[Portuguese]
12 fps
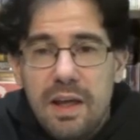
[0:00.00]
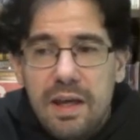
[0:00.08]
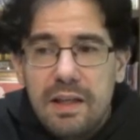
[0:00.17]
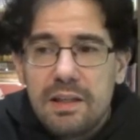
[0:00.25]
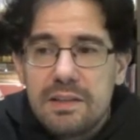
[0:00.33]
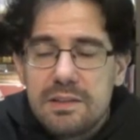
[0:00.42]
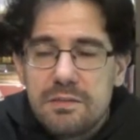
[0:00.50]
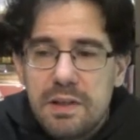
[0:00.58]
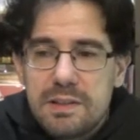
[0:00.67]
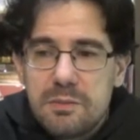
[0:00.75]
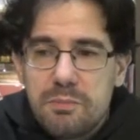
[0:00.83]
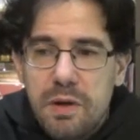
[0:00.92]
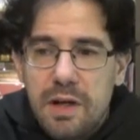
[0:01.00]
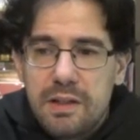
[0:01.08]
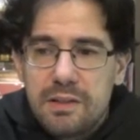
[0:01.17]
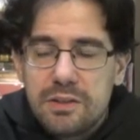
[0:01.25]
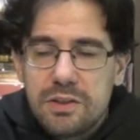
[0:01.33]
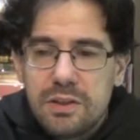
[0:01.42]
elas fazem
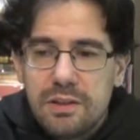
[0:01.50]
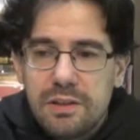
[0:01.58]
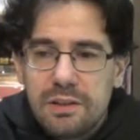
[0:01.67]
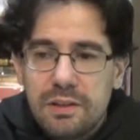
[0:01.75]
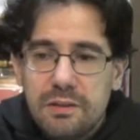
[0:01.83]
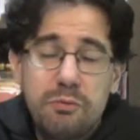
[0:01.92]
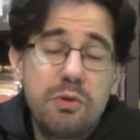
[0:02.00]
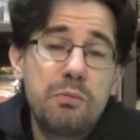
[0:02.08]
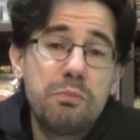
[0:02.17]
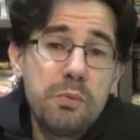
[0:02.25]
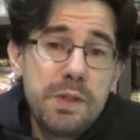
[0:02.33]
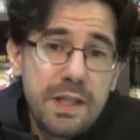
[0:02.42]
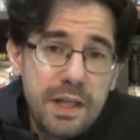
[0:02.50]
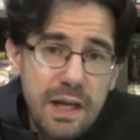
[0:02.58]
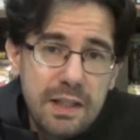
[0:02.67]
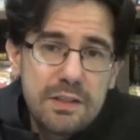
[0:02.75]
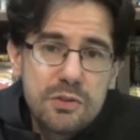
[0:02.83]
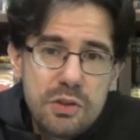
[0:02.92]
parte, foram
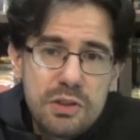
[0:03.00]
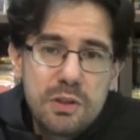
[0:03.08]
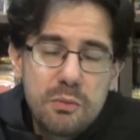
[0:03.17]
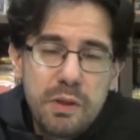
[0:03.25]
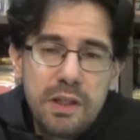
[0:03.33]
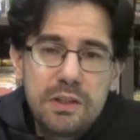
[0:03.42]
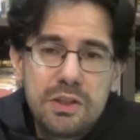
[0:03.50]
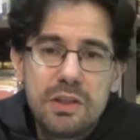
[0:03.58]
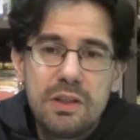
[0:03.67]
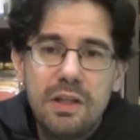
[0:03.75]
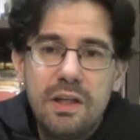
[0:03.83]
publicadas originalmente